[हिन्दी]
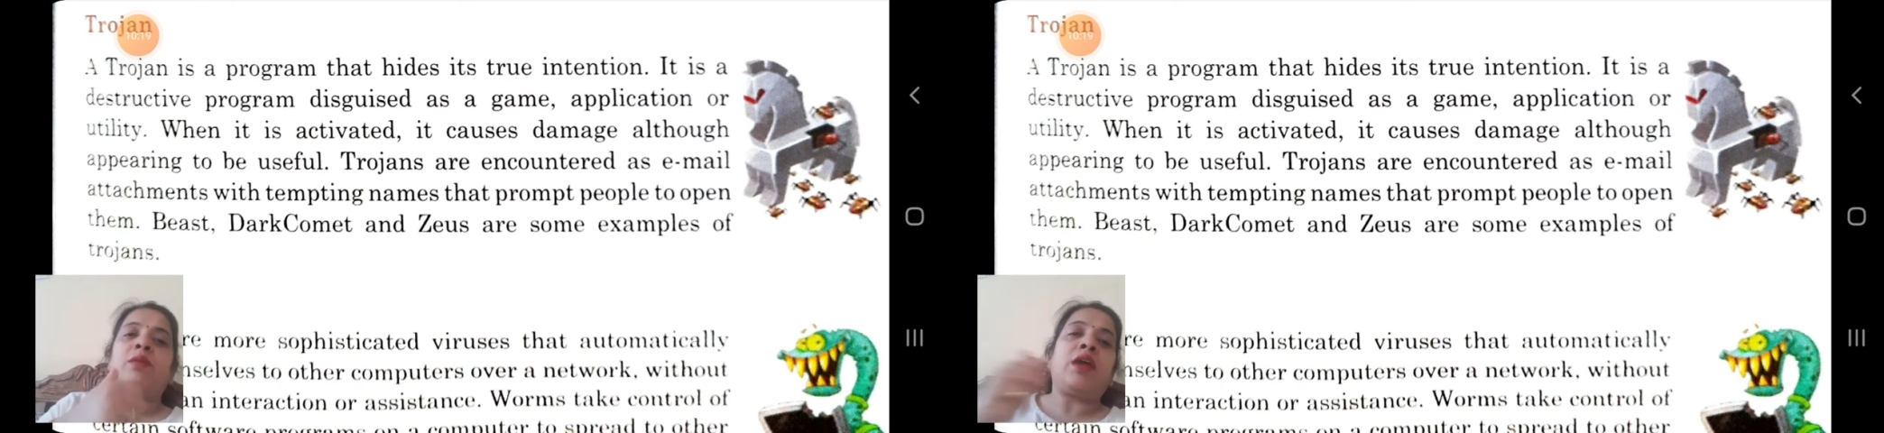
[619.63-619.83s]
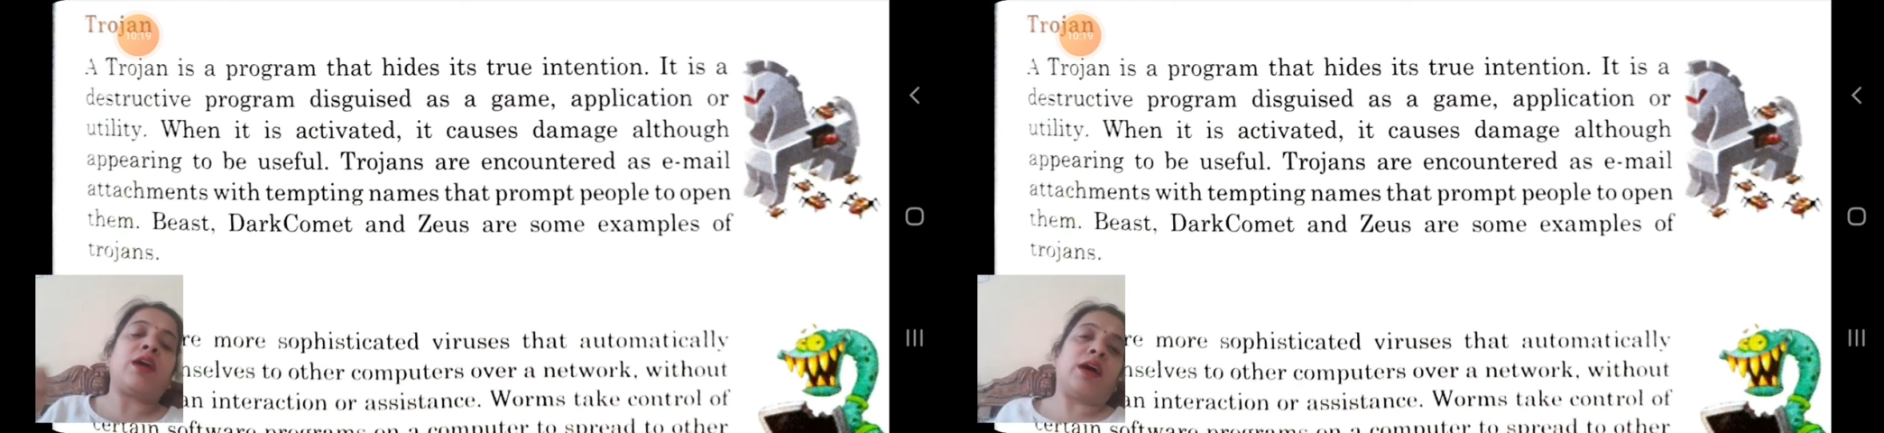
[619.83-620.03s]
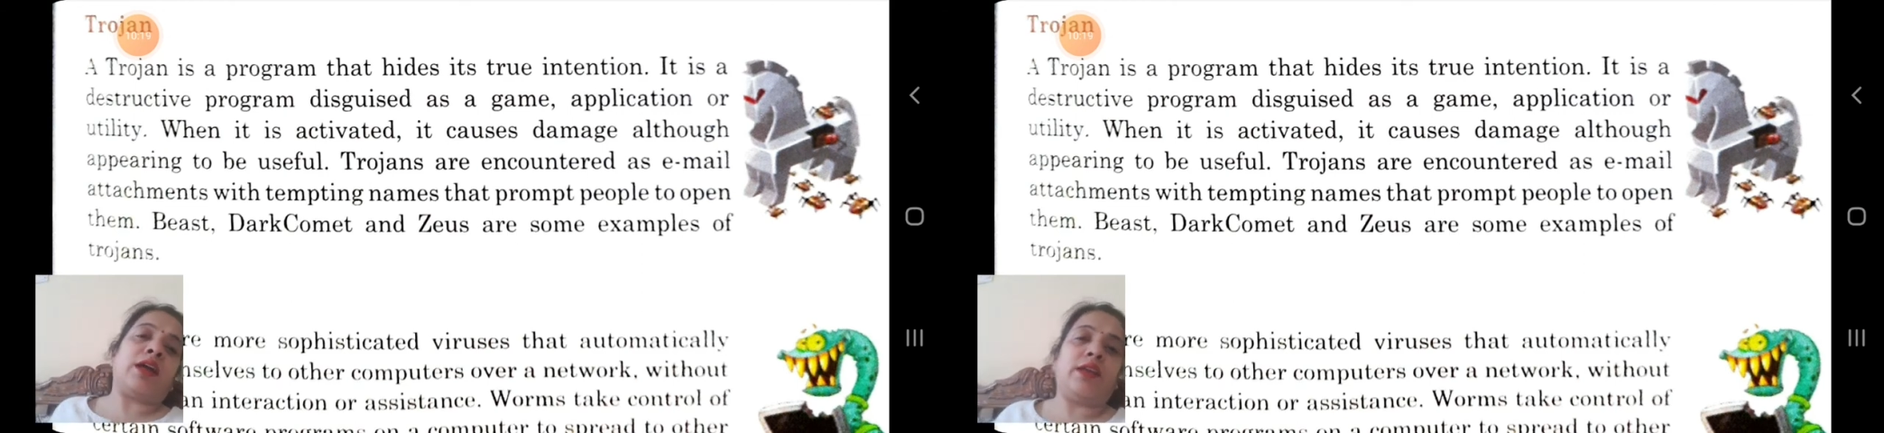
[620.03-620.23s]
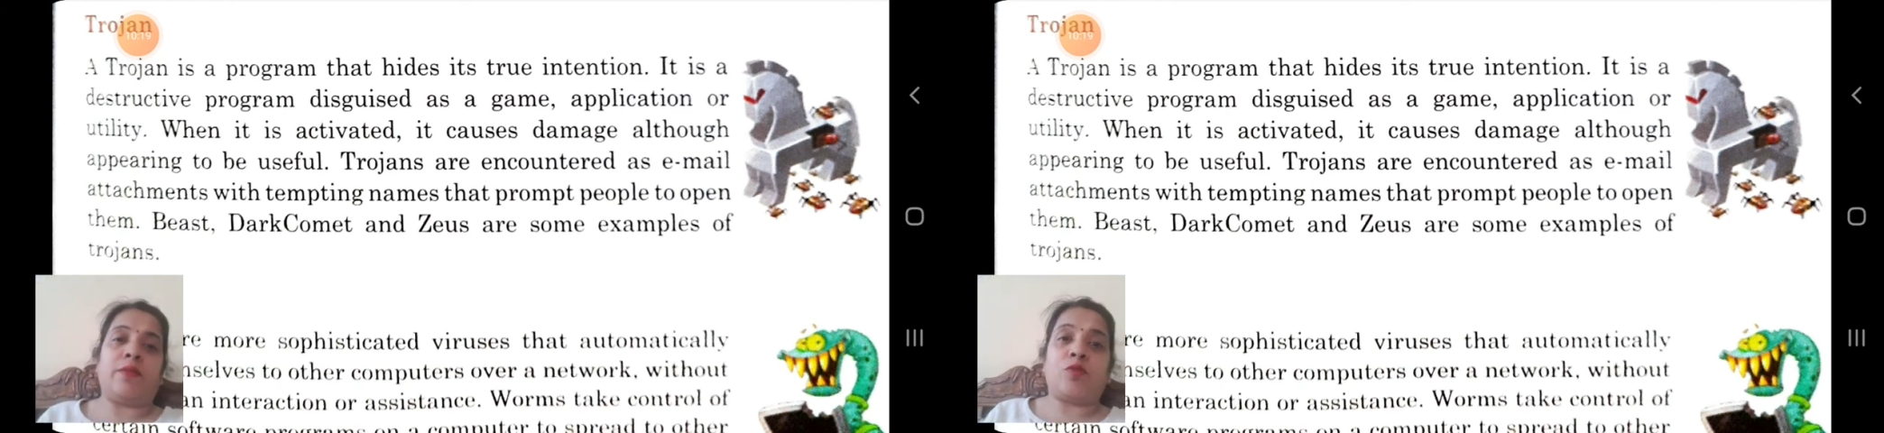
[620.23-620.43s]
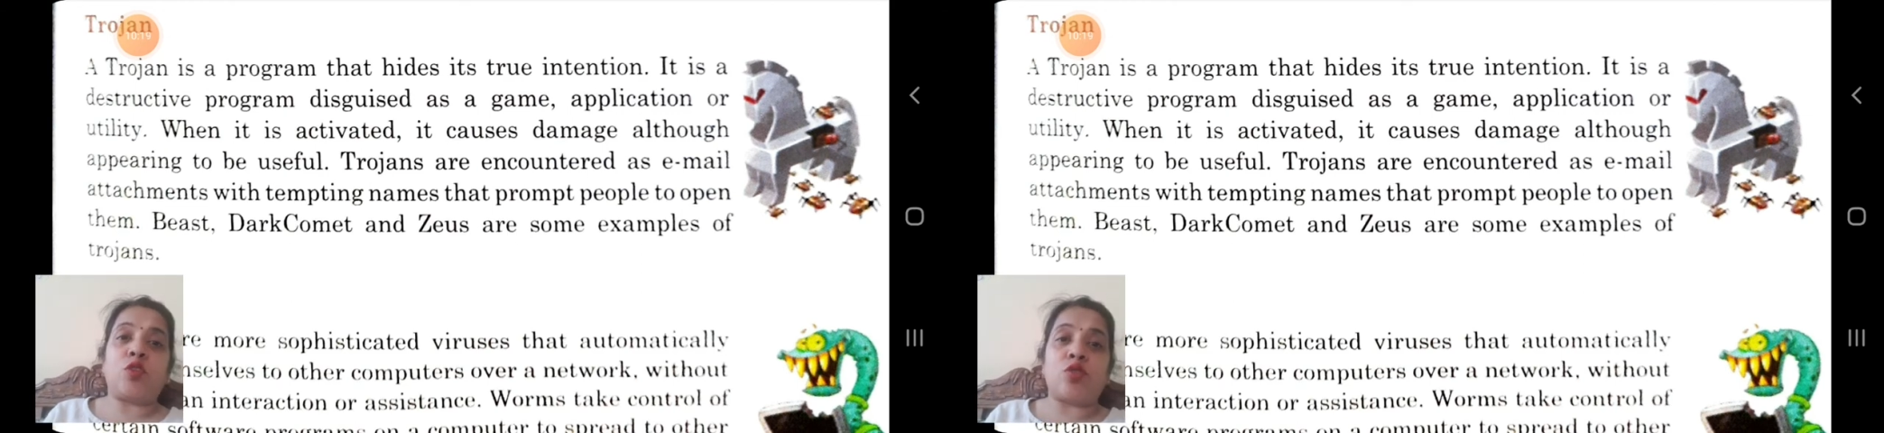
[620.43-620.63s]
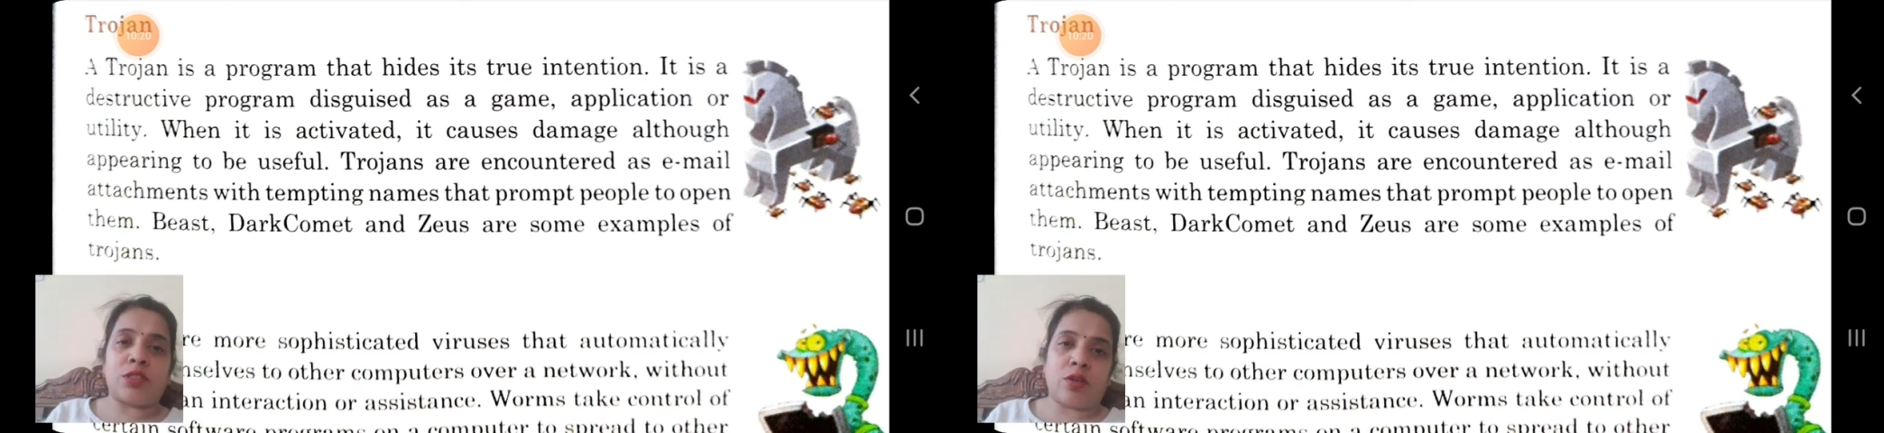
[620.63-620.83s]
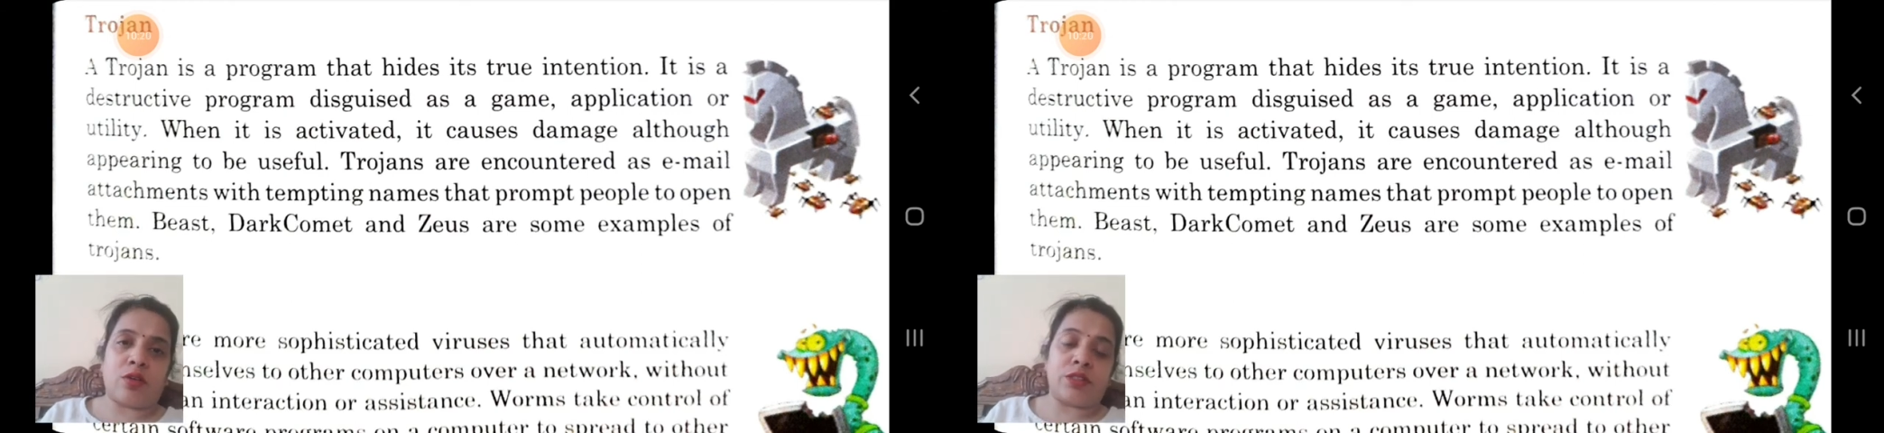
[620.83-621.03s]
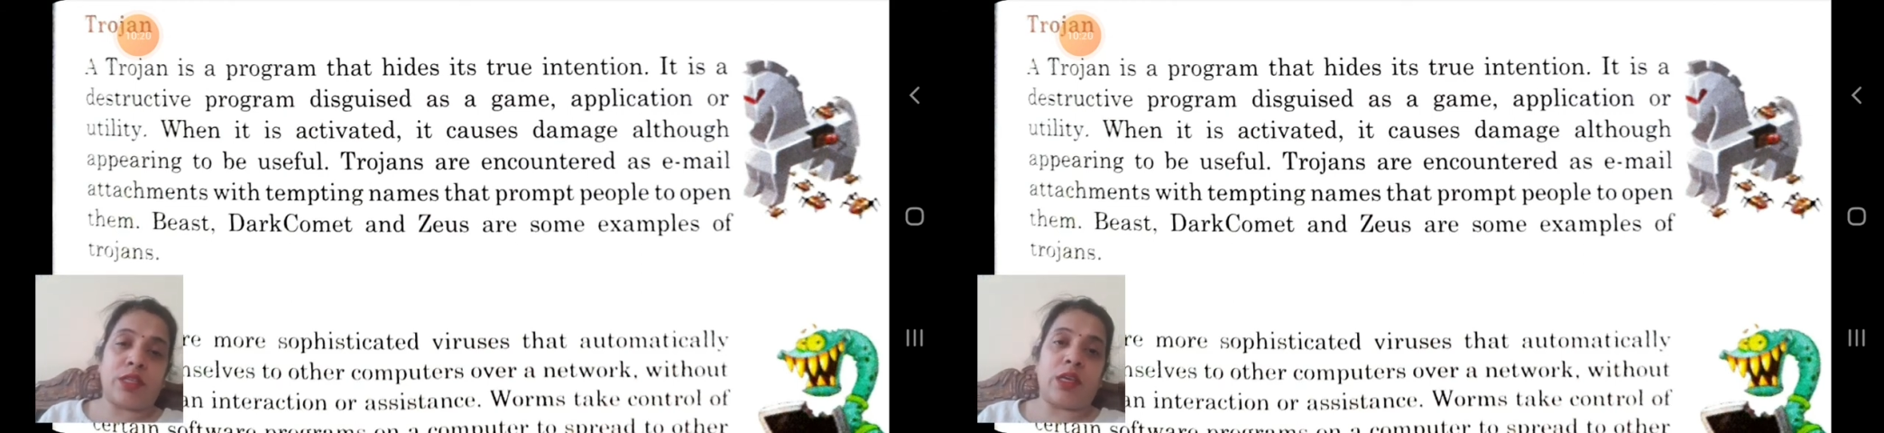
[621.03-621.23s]
में एक कहानी है ट्रोज़न
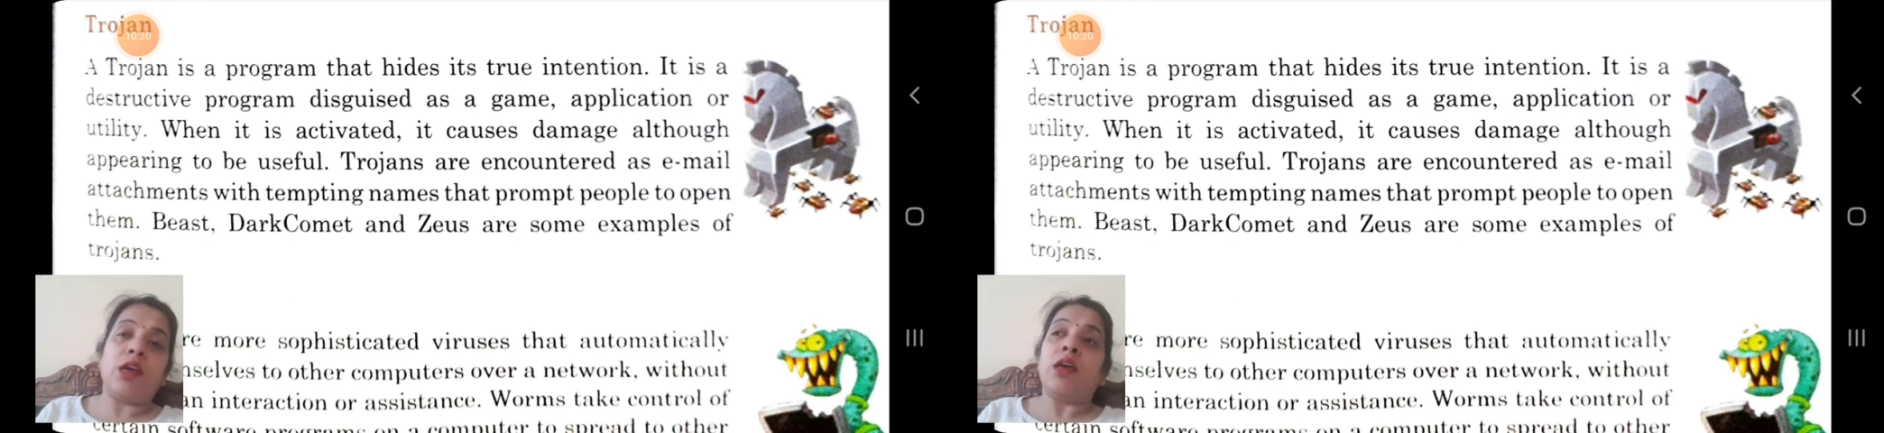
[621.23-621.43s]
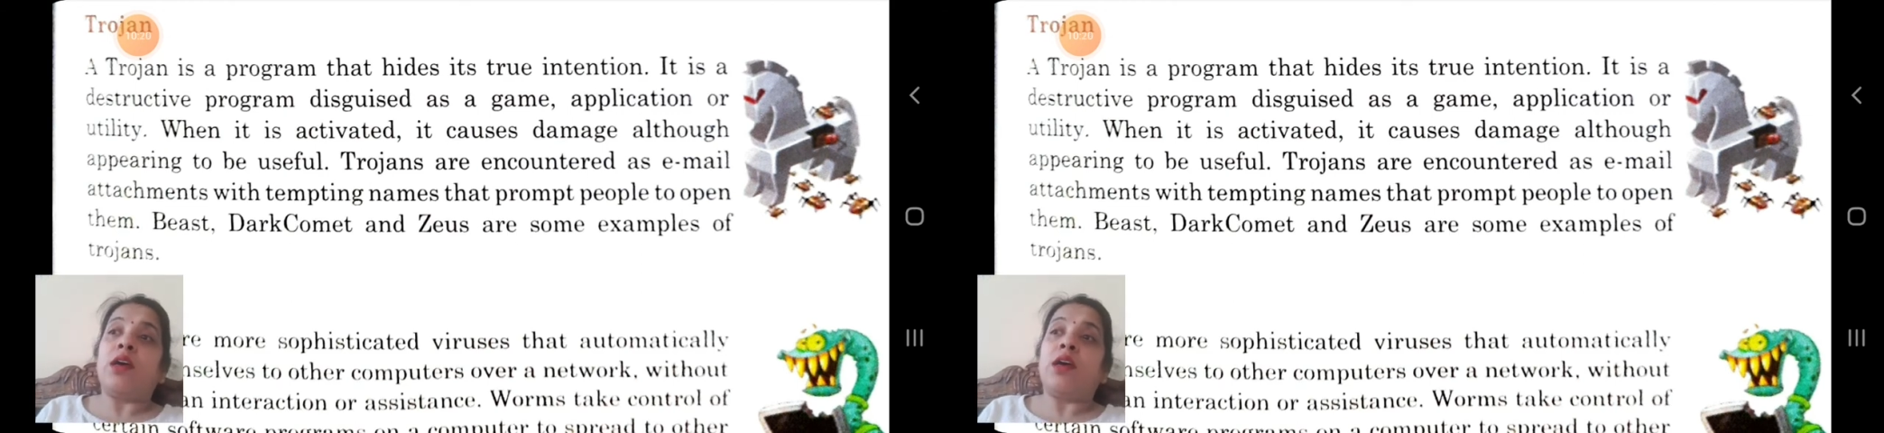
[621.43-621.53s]
हॉर्स की